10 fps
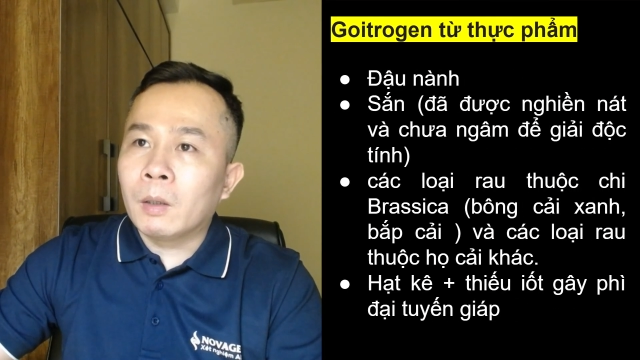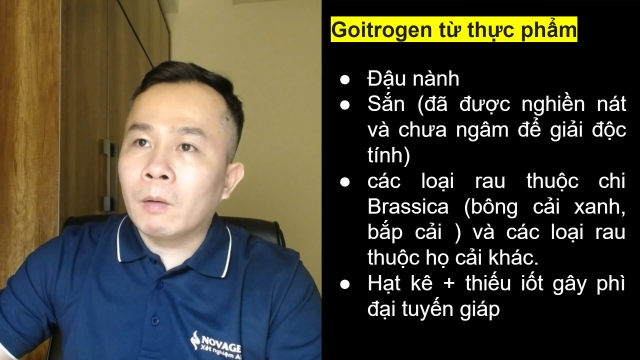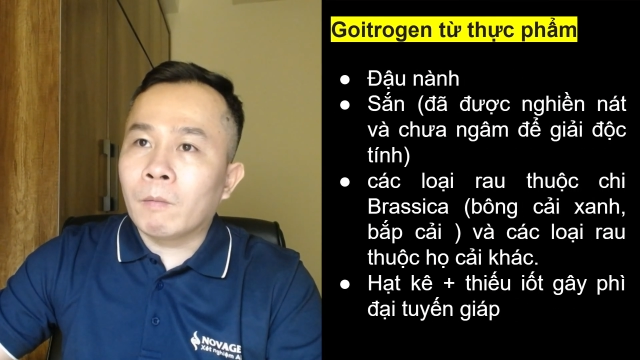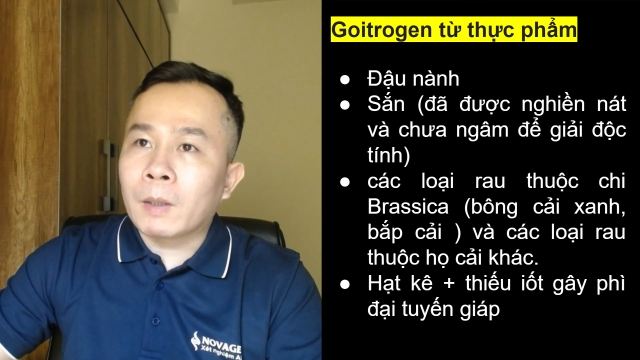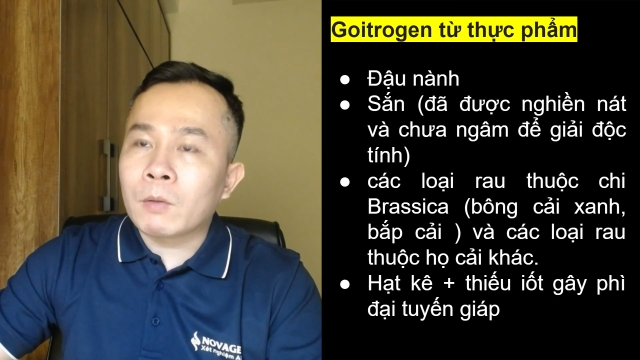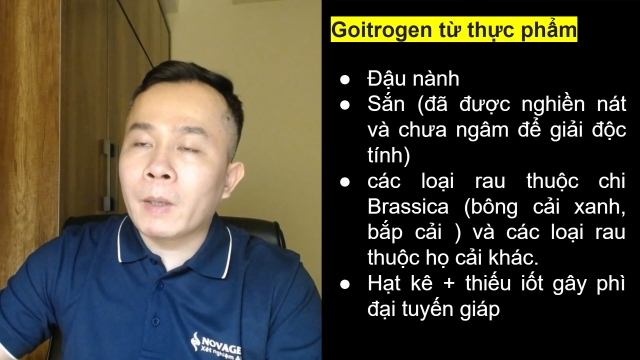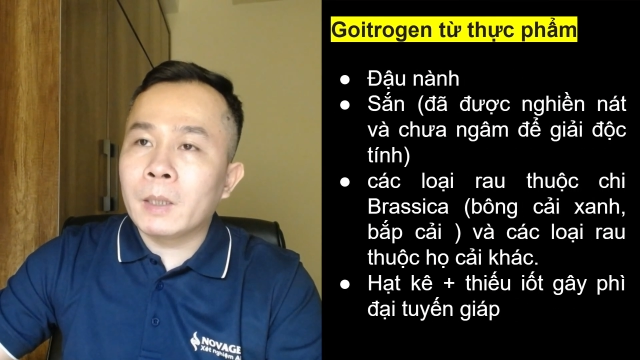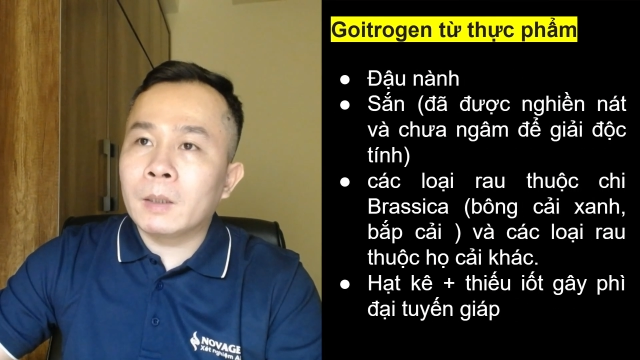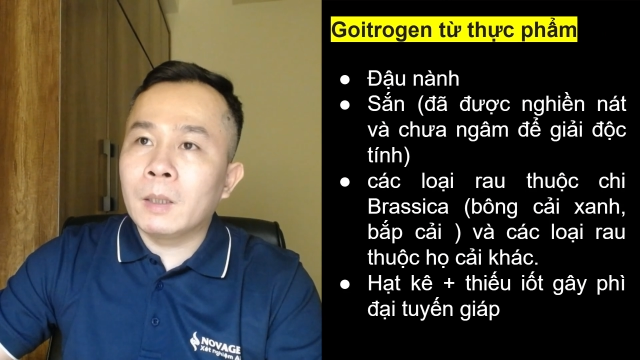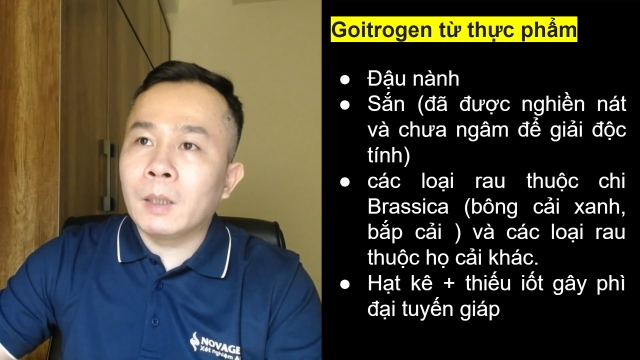Và do vậy
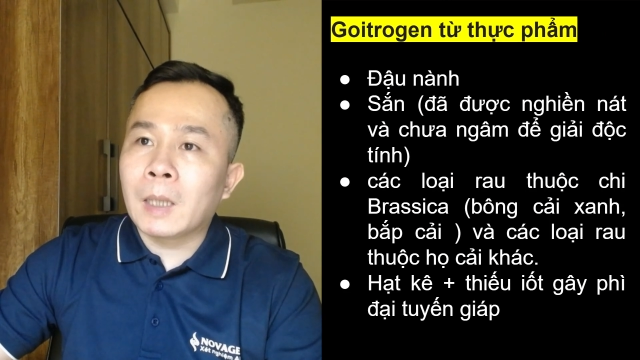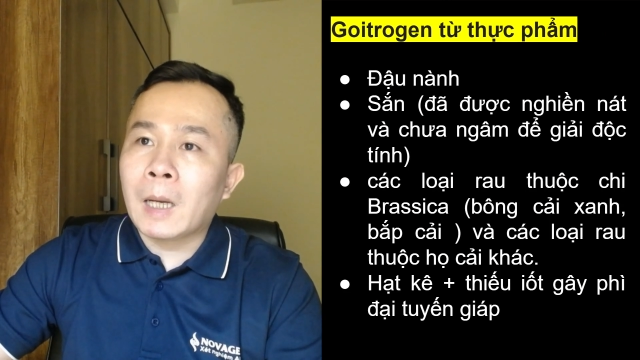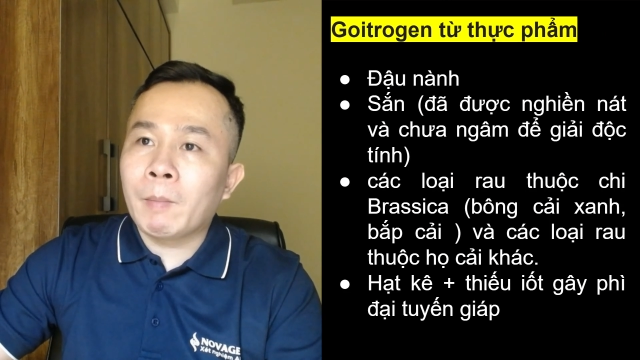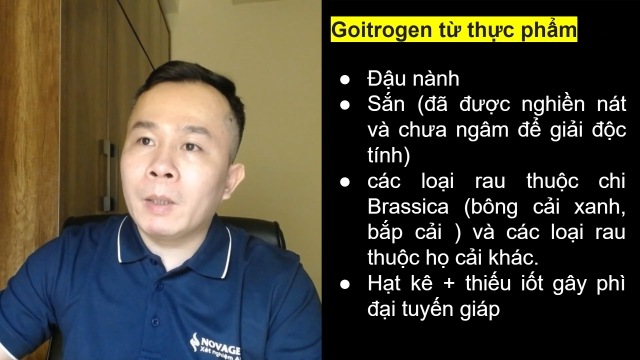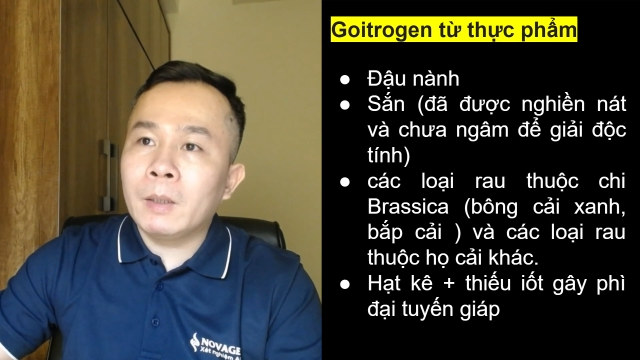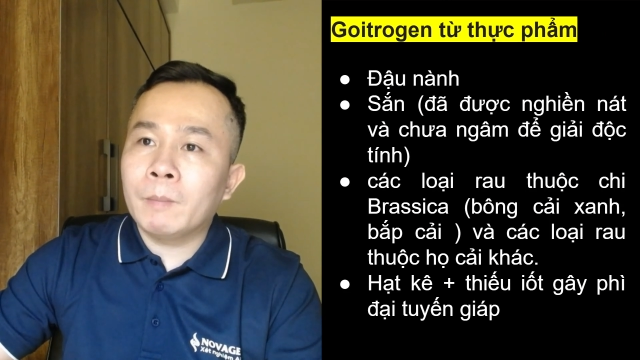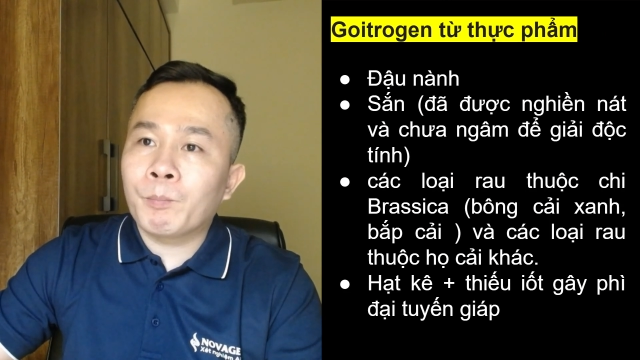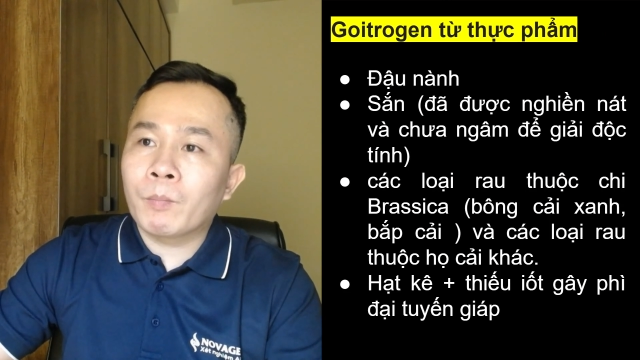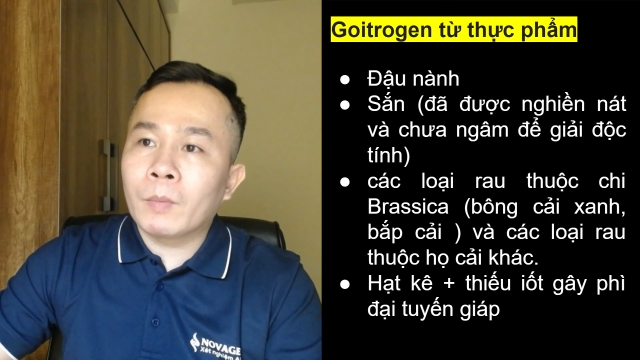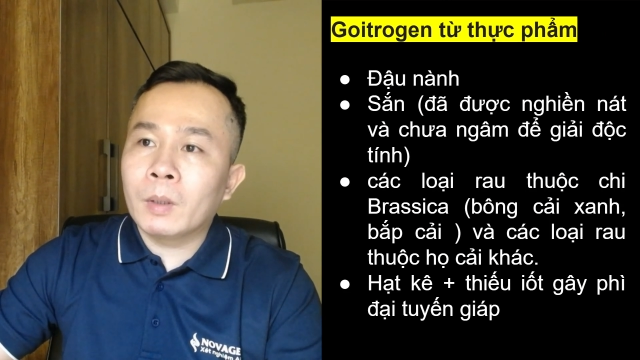thì người ta mới
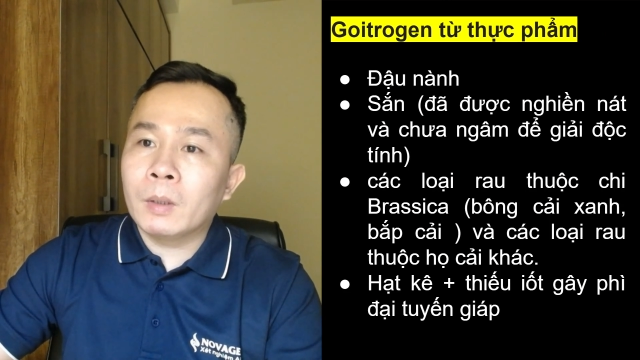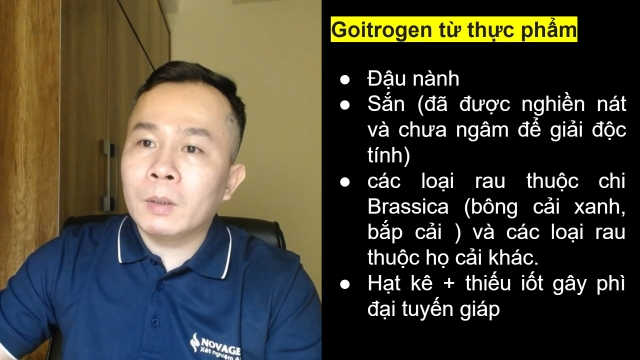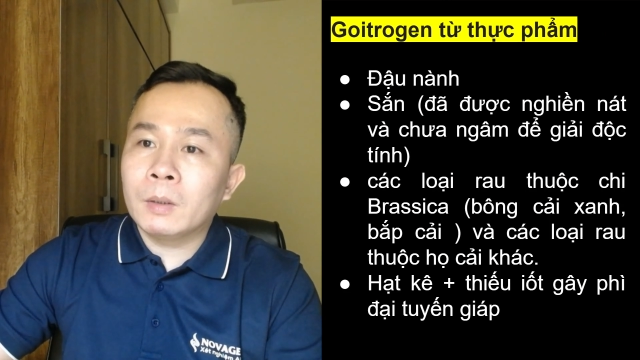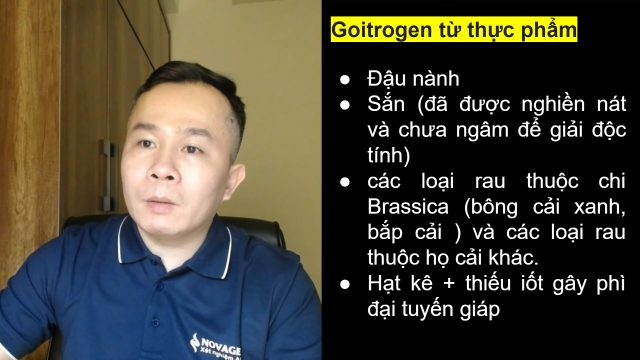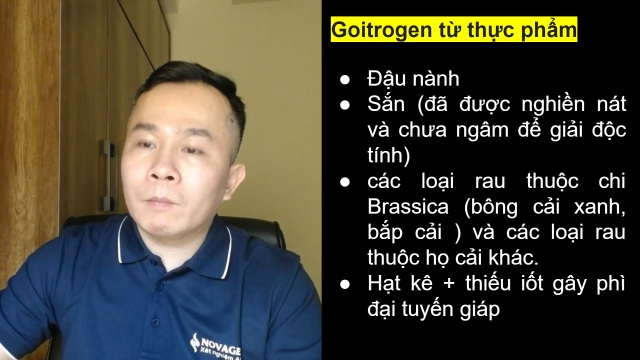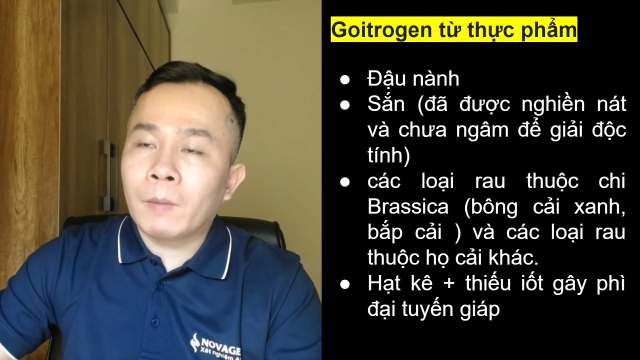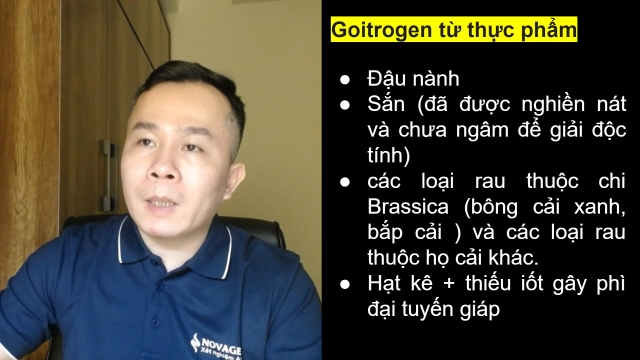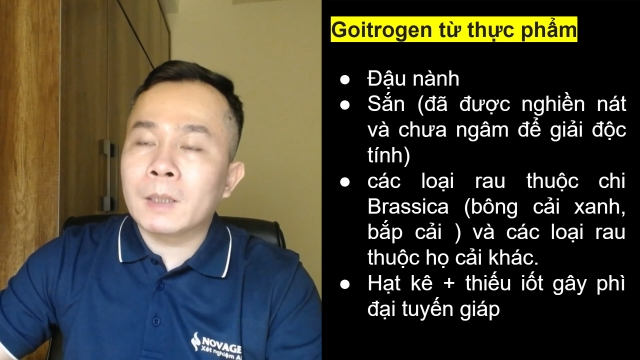phát